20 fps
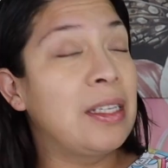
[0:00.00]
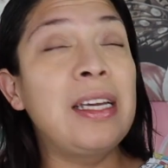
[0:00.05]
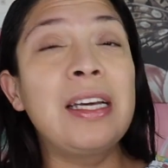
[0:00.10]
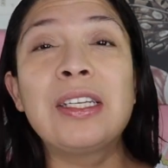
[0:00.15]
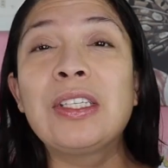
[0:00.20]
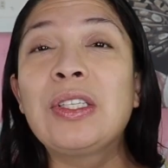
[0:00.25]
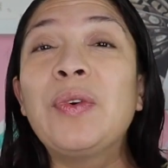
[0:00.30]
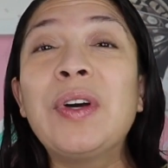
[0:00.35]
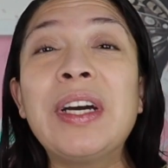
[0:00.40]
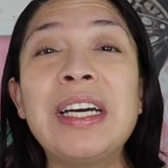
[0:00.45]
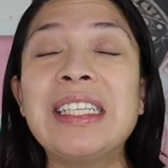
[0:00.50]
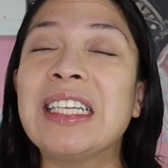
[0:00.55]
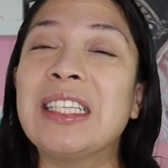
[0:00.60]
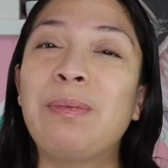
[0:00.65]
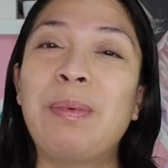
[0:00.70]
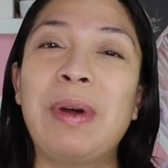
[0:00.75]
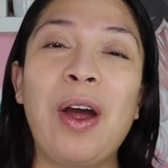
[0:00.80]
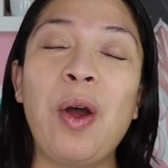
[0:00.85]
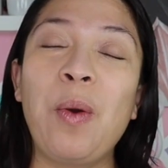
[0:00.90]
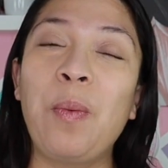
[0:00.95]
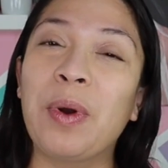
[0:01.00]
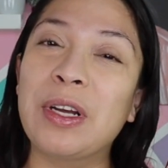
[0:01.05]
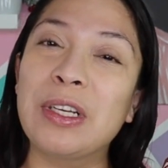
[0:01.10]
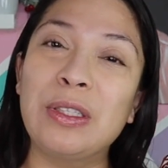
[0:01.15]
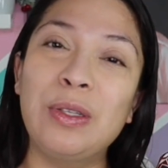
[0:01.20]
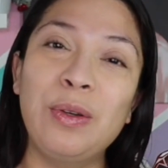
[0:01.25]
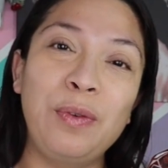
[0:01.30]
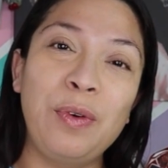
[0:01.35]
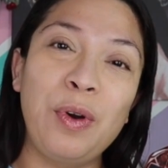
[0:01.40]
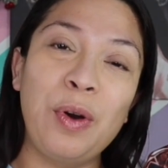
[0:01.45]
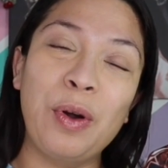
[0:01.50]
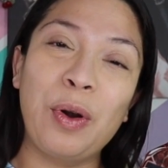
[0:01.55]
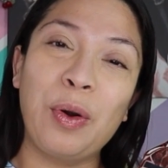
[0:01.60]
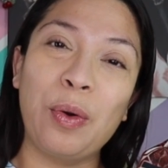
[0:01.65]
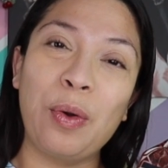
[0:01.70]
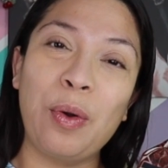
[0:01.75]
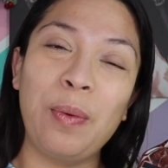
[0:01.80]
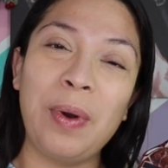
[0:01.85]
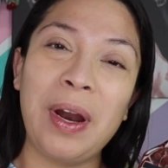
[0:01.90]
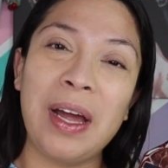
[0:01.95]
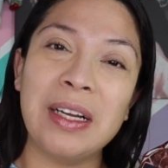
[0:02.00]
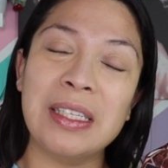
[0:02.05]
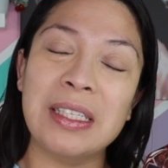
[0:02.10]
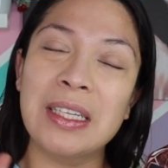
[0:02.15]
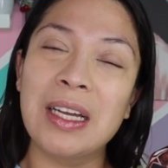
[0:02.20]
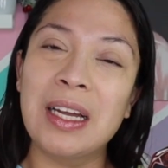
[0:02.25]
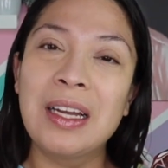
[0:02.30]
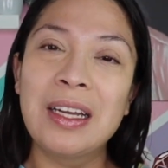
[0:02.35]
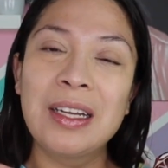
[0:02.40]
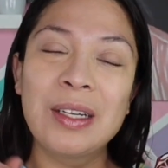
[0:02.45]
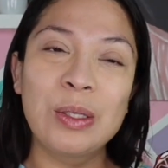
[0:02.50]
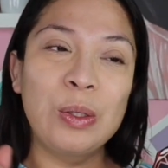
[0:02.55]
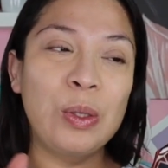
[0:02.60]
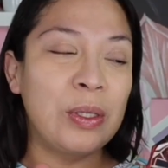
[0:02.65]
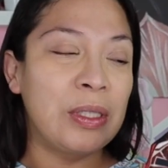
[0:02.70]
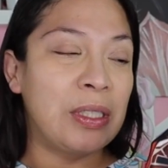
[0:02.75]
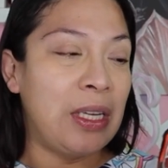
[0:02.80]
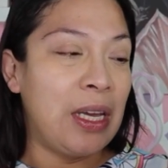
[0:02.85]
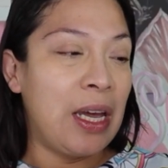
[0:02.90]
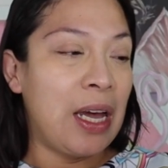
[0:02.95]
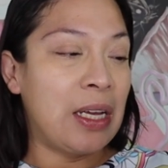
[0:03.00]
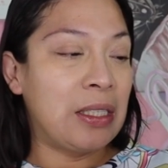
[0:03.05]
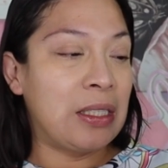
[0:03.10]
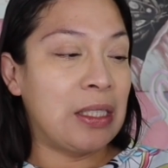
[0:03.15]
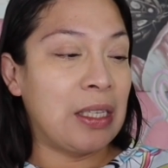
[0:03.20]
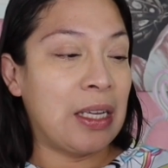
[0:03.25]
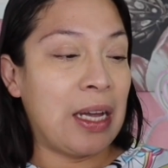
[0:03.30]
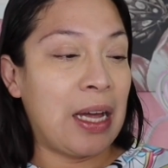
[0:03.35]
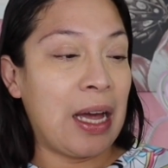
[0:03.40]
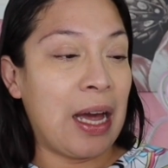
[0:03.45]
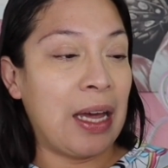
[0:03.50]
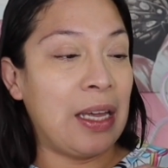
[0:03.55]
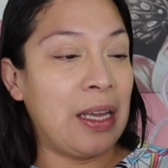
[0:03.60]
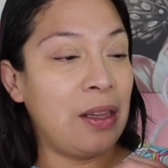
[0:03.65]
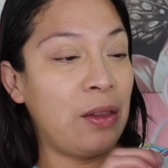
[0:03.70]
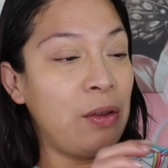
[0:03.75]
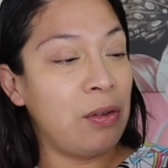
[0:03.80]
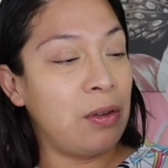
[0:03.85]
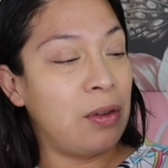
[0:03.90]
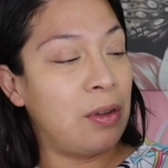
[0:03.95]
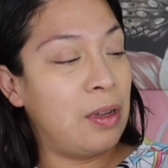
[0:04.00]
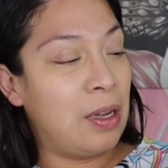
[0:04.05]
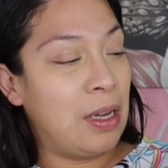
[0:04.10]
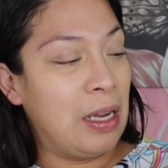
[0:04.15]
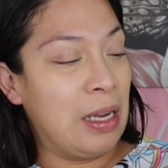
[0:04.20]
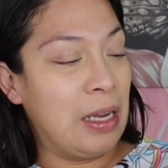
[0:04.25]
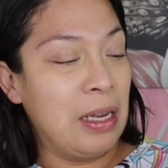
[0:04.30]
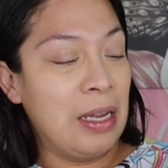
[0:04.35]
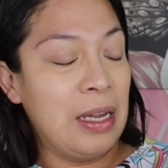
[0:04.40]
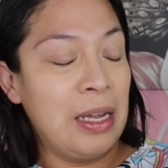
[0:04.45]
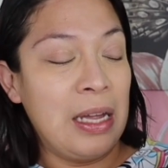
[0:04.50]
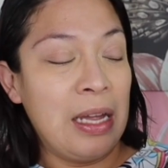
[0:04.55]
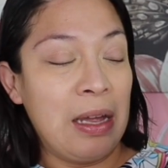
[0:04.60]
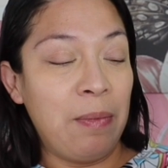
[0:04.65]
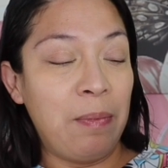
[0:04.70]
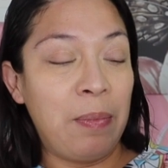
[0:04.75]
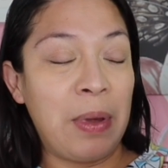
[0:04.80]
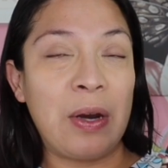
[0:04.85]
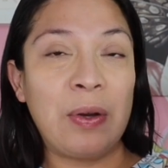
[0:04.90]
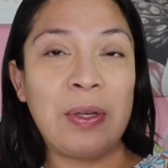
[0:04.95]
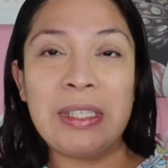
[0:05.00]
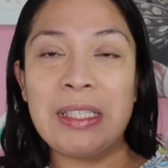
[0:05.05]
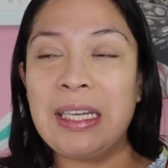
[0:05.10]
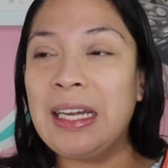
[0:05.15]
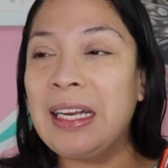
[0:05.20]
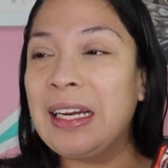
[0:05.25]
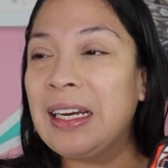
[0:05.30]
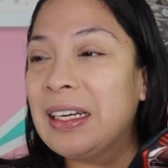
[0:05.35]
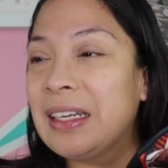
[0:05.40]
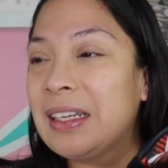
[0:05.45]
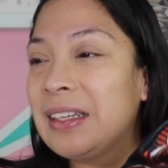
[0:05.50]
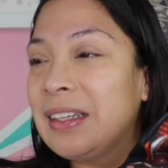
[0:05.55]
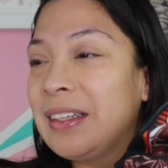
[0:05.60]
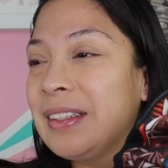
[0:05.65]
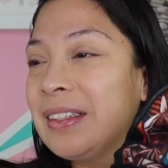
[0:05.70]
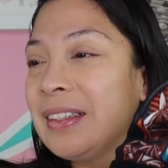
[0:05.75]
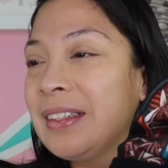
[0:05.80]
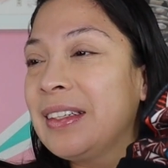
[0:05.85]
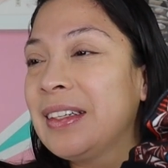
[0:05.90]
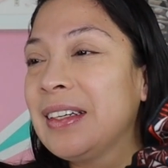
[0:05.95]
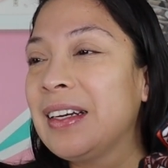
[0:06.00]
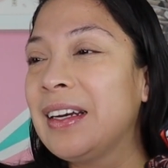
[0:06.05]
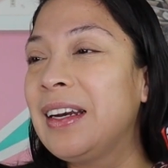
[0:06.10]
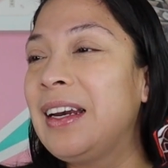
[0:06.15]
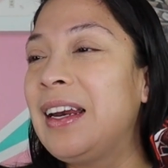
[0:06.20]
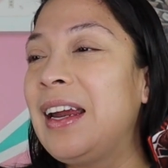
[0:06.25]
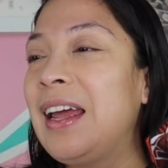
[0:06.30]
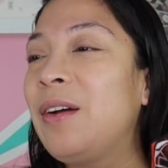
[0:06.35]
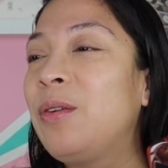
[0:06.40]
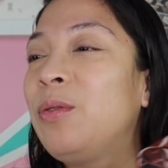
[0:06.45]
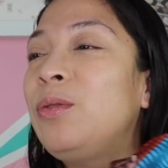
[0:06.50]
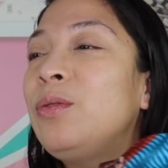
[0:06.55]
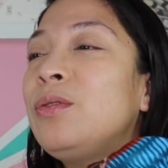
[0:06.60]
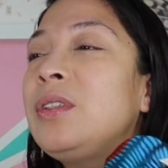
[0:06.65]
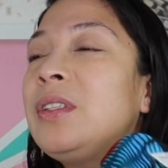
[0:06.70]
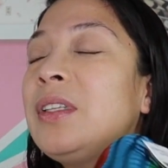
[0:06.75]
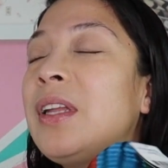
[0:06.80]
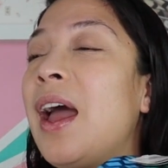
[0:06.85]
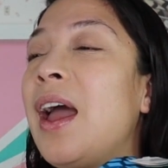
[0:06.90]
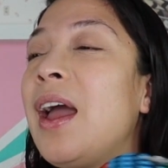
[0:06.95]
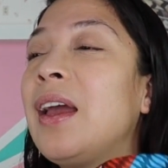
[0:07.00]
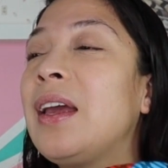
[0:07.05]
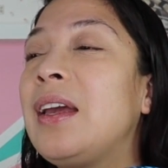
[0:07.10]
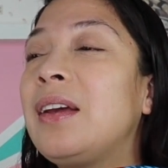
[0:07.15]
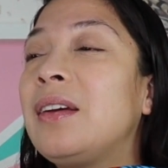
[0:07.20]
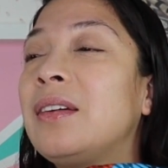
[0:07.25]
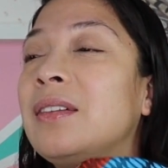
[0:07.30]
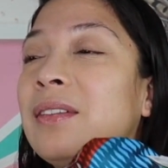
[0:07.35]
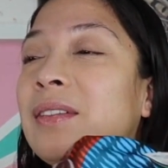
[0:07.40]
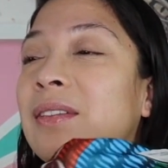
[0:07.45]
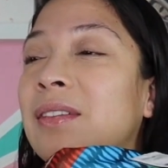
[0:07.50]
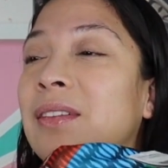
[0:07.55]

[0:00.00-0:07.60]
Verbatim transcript: Y estuve desesperado porque estuvo Roblox dos días caído. Pero sí, le gusta y...